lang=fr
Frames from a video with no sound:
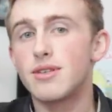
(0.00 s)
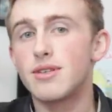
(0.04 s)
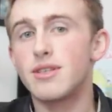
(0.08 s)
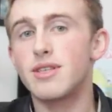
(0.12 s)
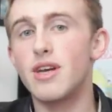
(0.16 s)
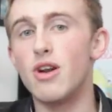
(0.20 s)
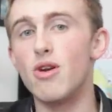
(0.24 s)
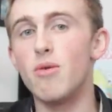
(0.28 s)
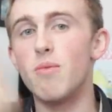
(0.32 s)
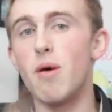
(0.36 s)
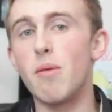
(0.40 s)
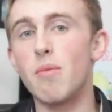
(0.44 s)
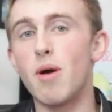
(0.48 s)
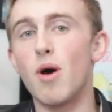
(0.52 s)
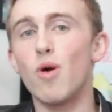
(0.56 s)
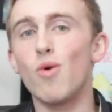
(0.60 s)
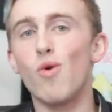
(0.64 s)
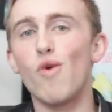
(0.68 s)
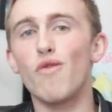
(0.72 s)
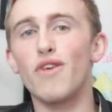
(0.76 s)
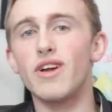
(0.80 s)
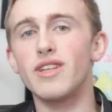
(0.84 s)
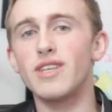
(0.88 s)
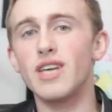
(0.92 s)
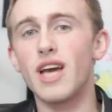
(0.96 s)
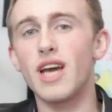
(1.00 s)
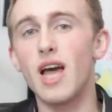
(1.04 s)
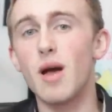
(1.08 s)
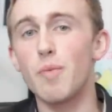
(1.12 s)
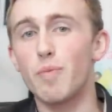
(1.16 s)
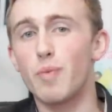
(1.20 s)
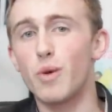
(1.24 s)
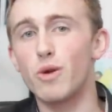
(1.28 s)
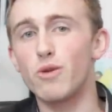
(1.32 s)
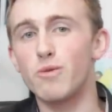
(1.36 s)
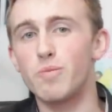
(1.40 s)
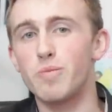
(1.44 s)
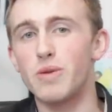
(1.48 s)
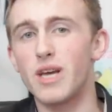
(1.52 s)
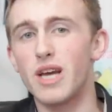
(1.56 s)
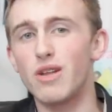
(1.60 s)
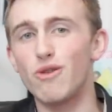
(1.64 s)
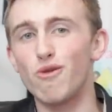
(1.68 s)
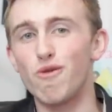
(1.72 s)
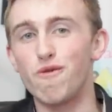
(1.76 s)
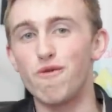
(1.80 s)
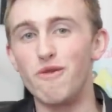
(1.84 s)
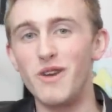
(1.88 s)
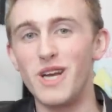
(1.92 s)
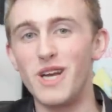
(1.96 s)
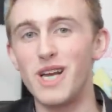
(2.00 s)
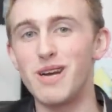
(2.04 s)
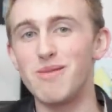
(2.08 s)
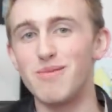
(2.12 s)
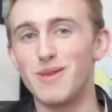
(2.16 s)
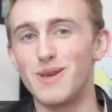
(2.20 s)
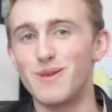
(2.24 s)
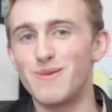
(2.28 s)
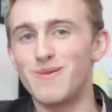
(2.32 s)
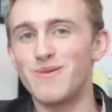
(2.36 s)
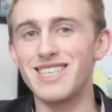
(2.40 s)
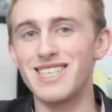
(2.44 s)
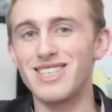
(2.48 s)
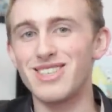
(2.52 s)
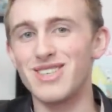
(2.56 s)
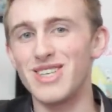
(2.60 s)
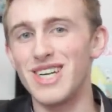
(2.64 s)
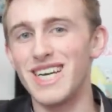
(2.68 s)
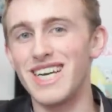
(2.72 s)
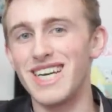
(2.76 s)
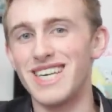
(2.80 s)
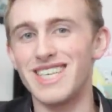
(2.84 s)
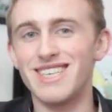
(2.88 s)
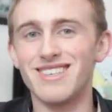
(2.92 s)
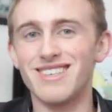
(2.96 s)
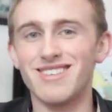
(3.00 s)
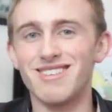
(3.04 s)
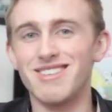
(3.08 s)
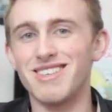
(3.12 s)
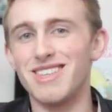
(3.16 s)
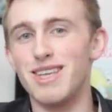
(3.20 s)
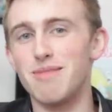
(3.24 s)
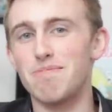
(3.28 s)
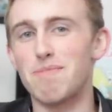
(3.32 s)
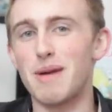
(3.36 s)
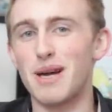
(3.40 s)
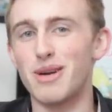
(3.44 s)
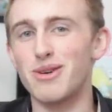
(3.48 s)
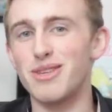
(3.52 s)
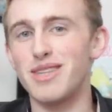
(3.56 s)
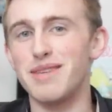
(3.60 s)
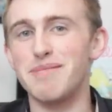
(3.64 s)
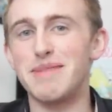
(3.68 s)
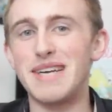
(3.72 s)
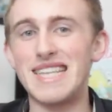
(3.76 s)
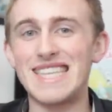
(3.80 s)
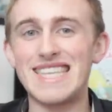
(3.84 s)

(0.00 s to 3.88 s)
C'est le moment où on va dire un peu de bien du film. Désolé, on n'est pas que des